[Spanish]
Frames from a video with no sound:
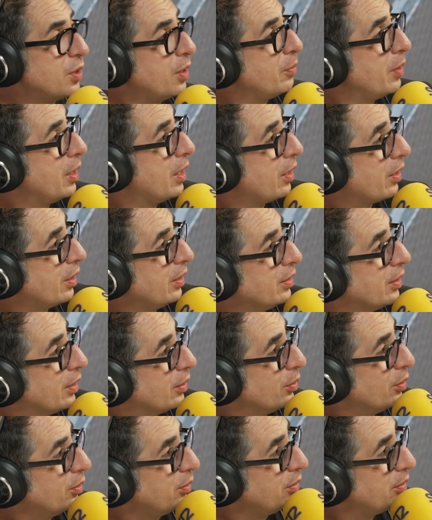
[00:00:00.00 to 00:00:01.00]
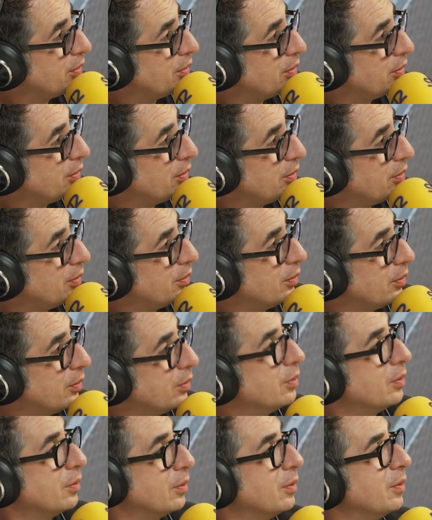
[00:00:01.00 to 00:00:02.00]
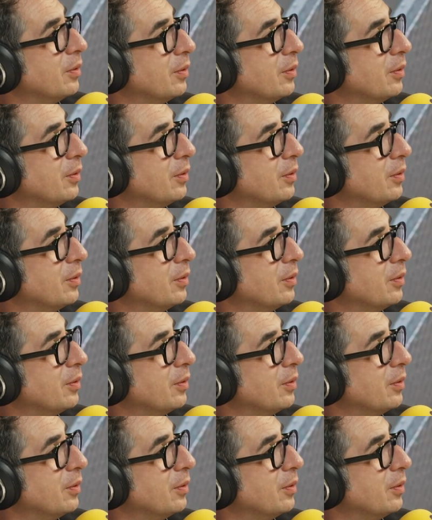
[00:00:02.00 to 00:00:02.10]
salve a la reina, ¿no? Sí, no, no.